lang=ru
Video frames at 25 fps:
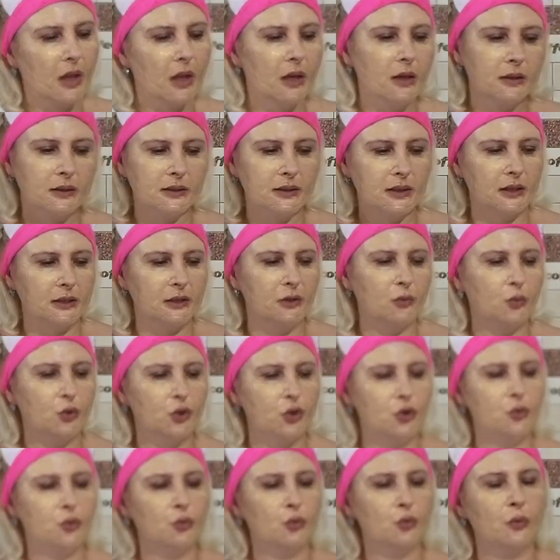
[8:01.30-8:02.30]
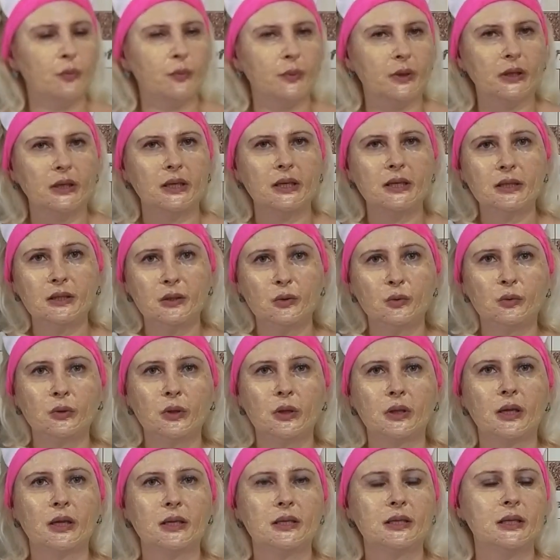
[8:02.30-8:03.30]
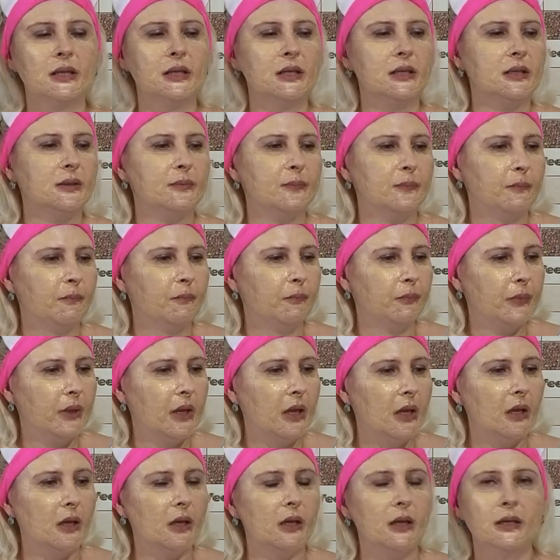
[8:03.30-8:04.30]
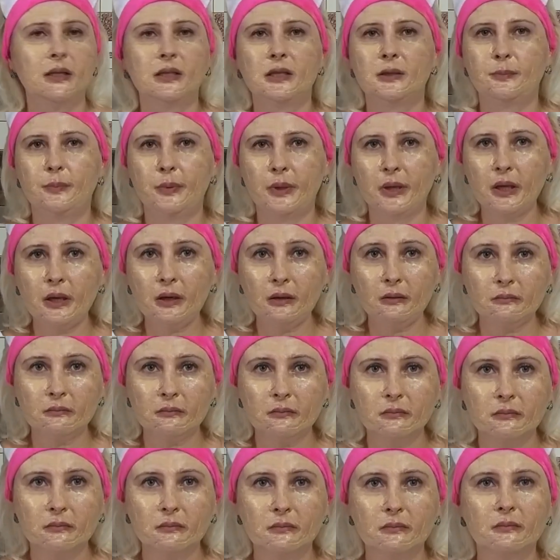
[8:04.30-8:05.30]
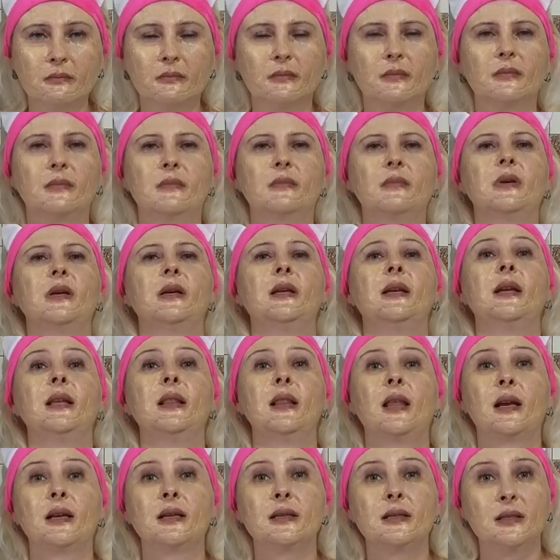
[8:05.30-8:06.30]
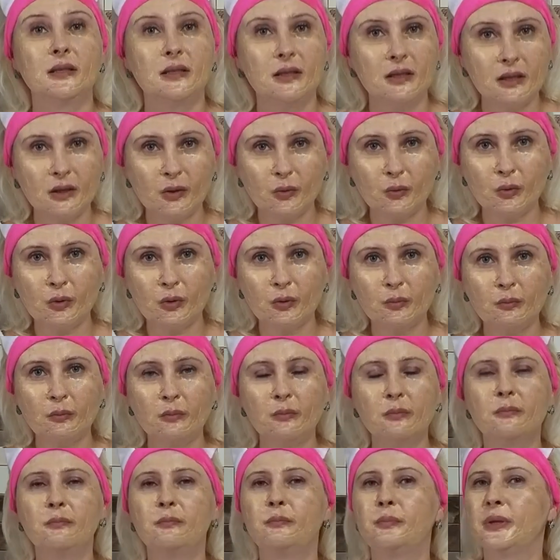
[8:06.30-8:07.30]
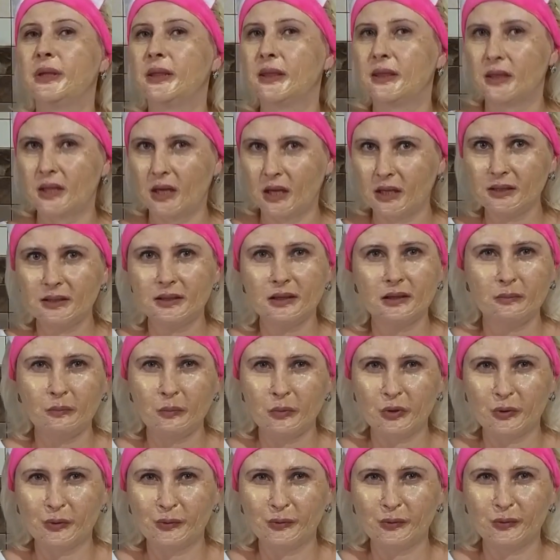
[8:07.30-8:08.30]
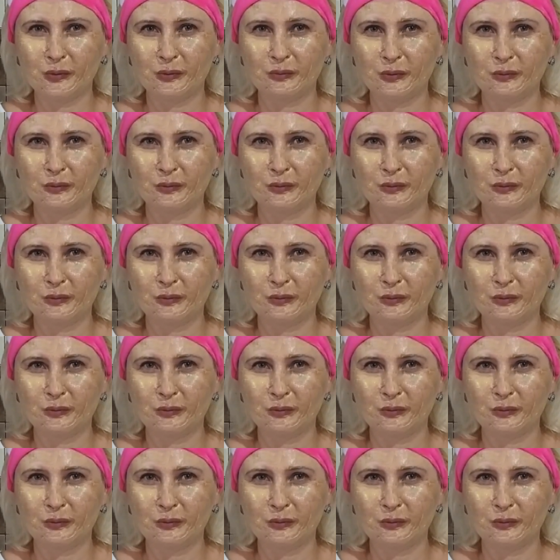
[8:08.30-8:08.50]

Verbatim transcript: Кстати, очень удобно кистью наносить. И теперь релаксируем 15 минут.